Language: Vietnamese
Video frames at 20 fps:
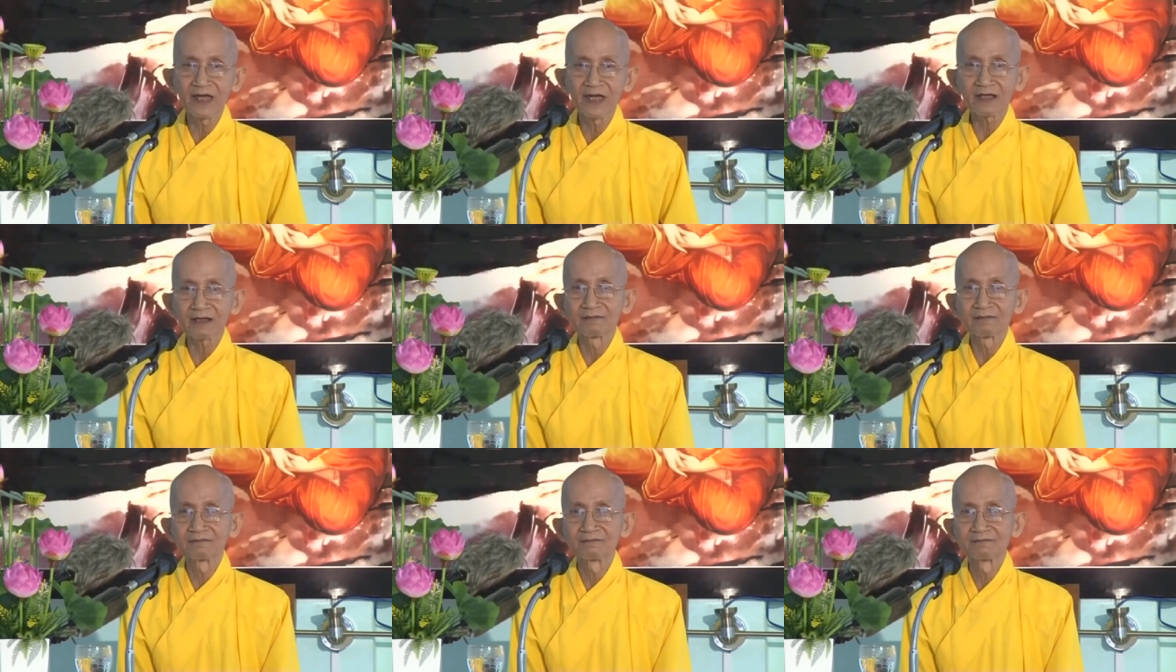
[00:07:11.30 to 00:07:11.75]
được
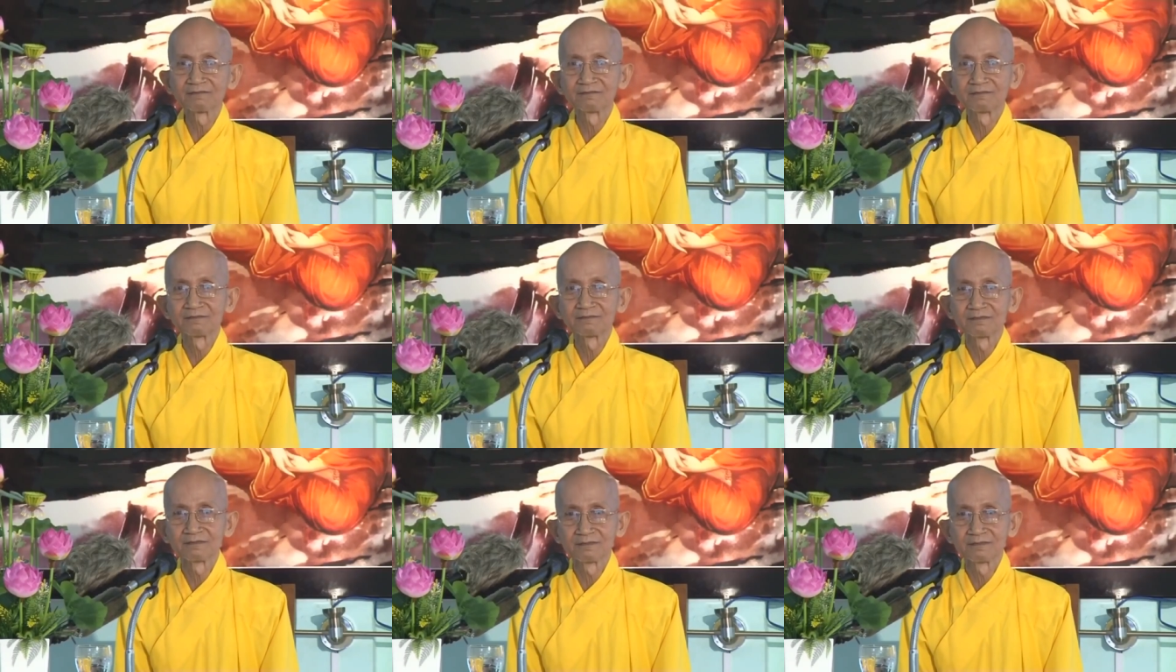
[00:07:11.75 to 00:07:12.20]
giặc
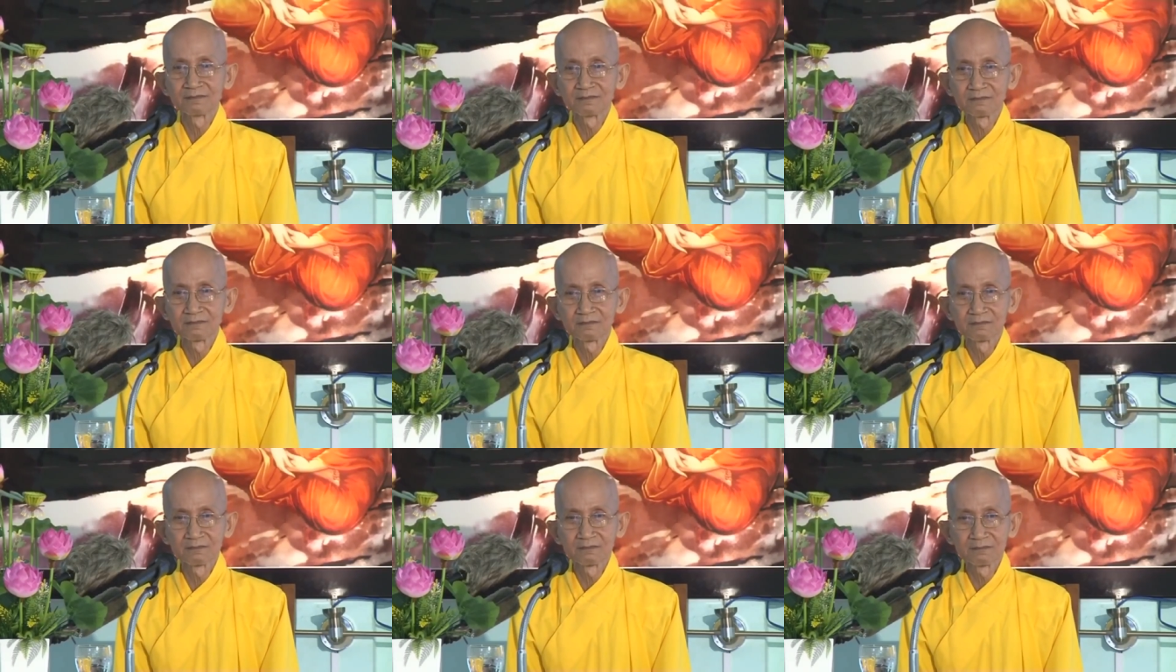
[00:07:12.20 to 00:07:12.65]

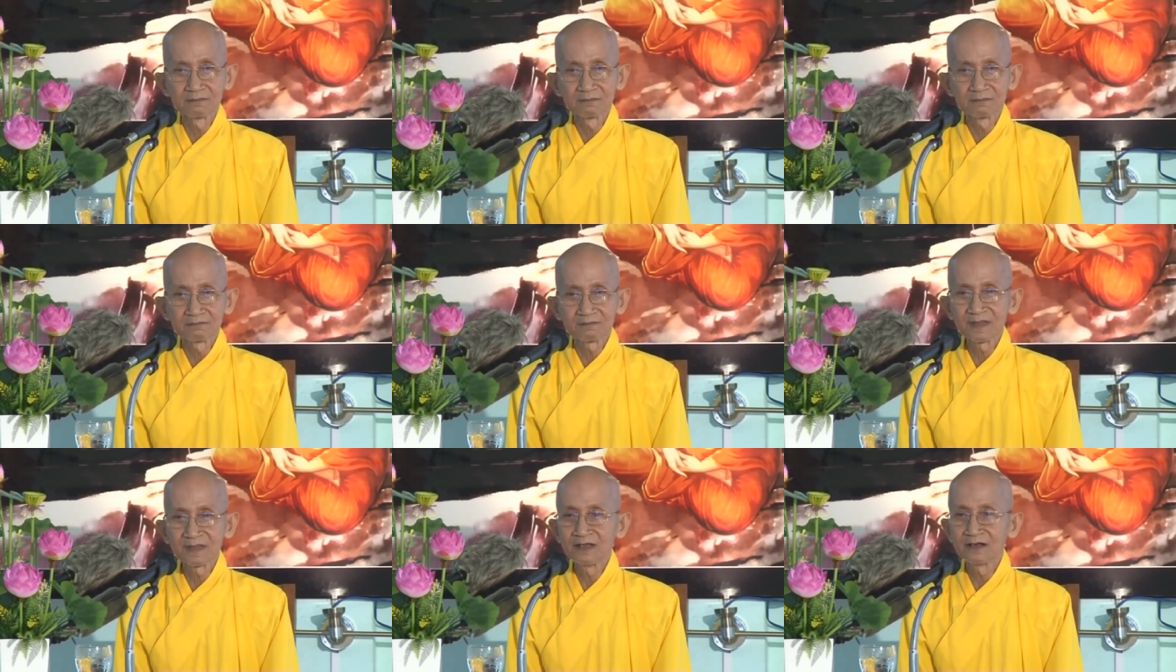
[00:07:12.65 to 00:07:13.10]

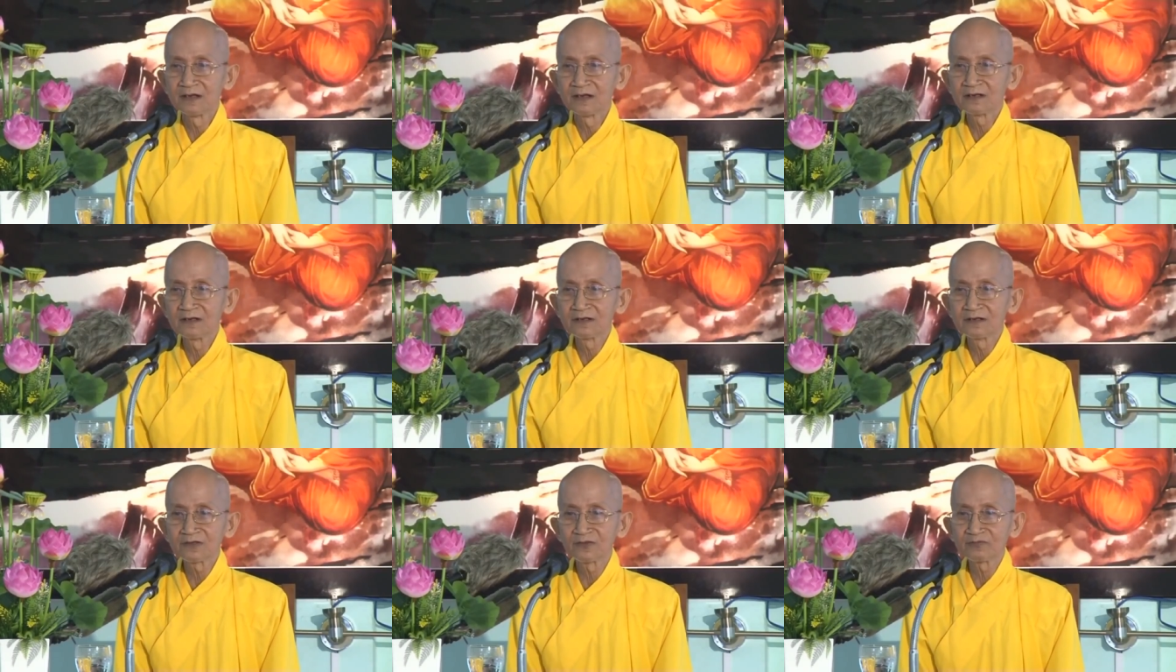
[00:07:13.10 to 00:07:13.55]
bây giờ
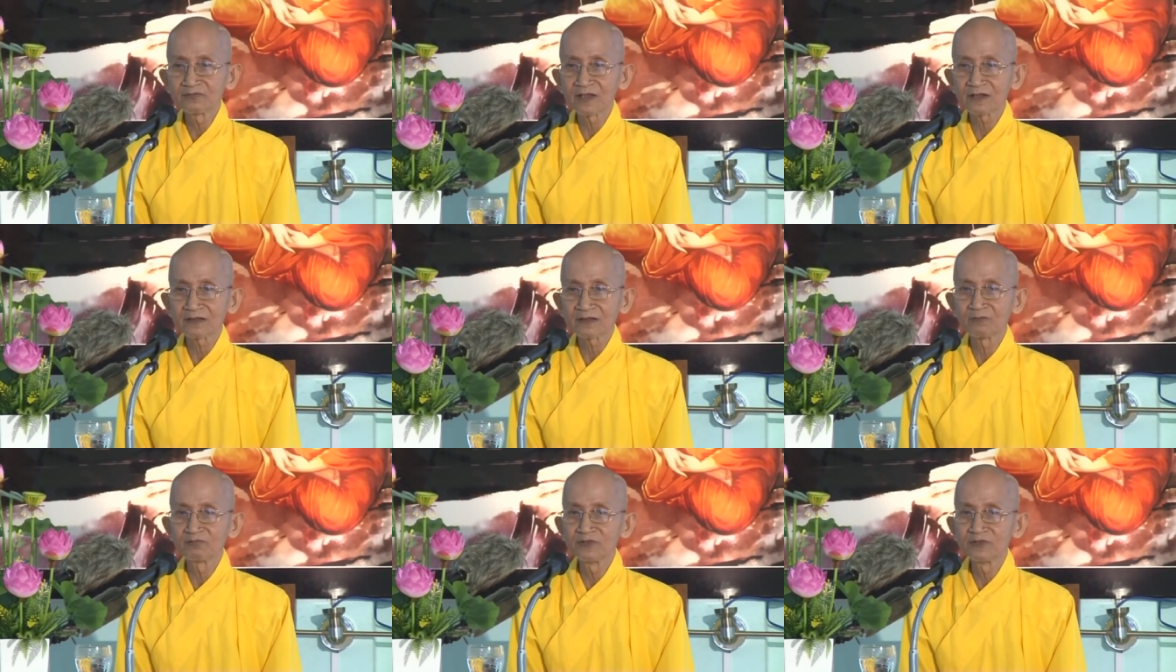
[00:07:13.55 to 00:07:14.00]
đất nước
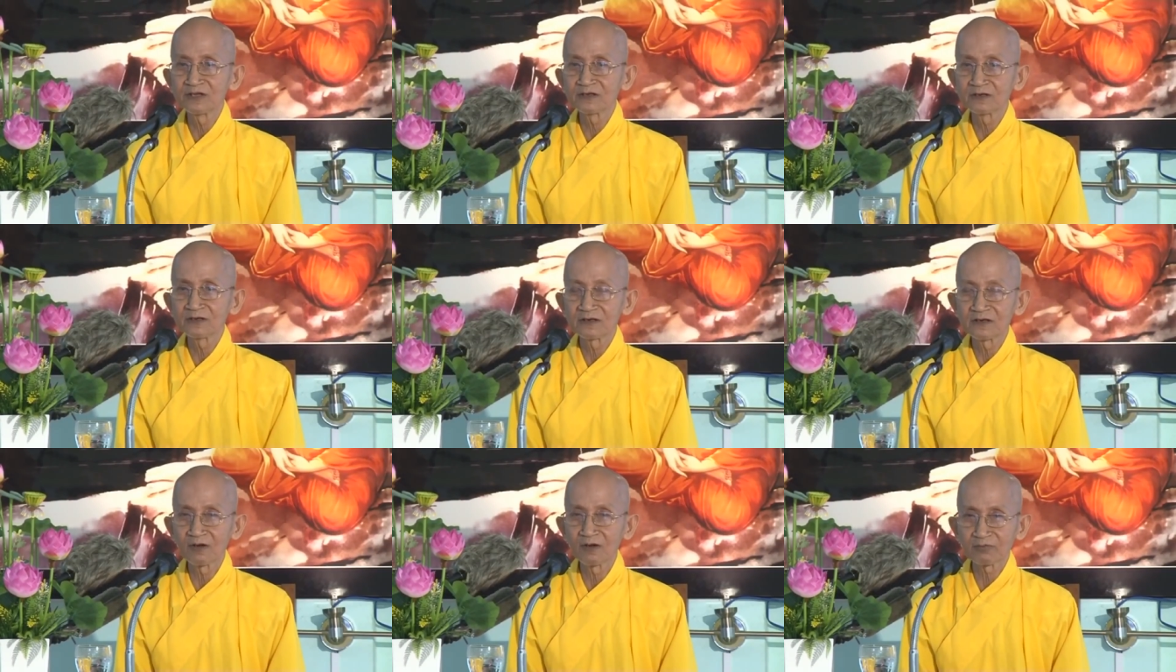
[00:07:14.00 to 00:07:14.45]
chúng ta thống
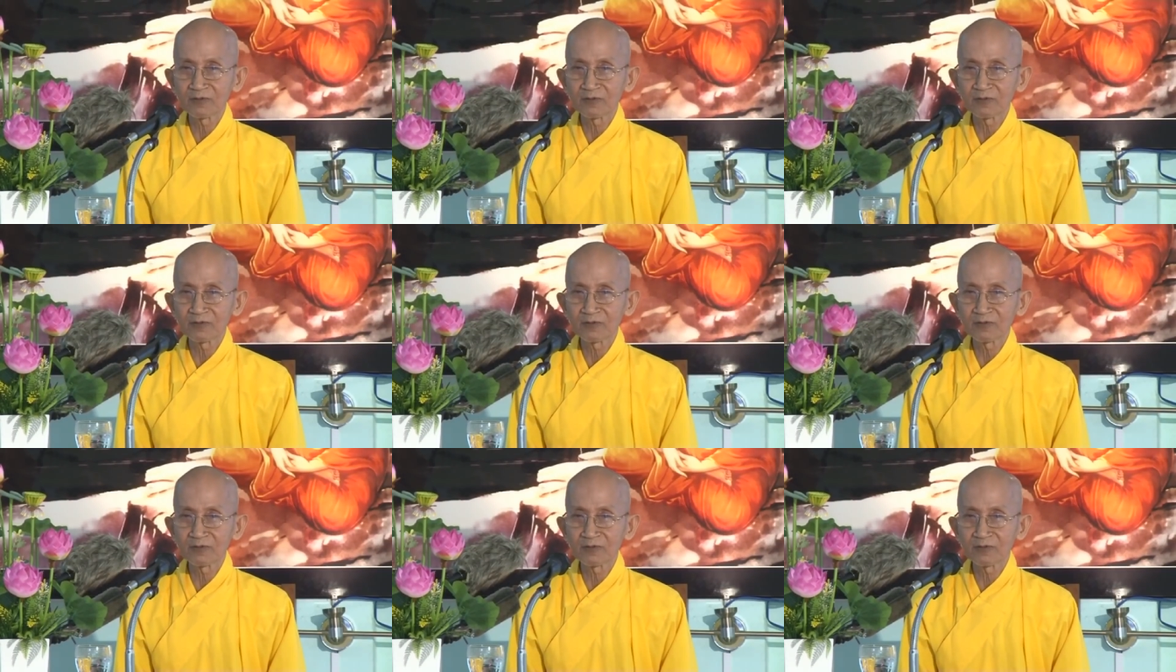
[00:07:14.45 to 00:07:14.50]
nhất